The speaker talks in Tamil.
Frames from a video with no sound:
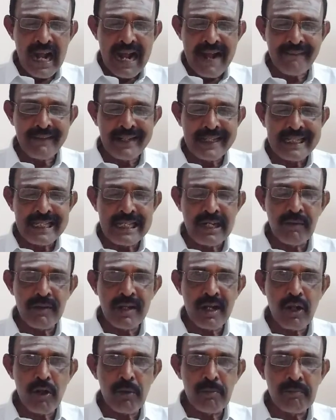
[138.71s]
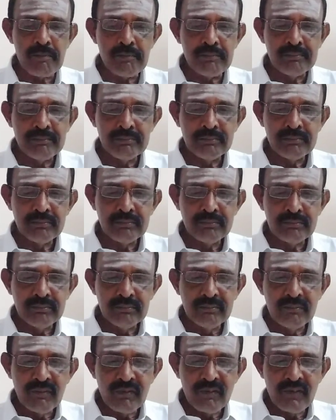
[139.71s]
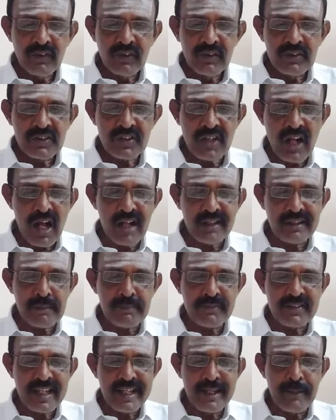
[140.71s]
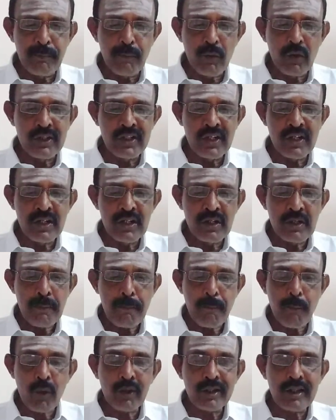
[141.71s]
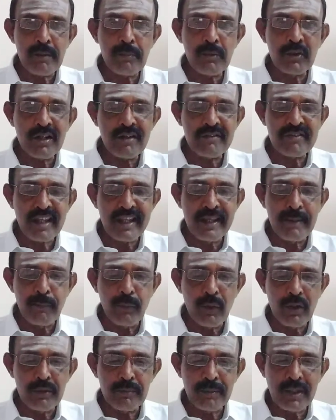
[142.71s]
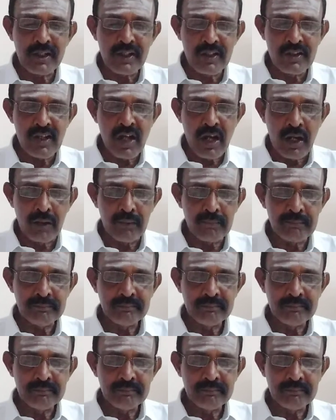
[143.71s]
அவங்க இருவருக்கும் சிராத்தம் செய்யும் போது முதல் முதல் செய்யும் பொழுது மட்டும்தான்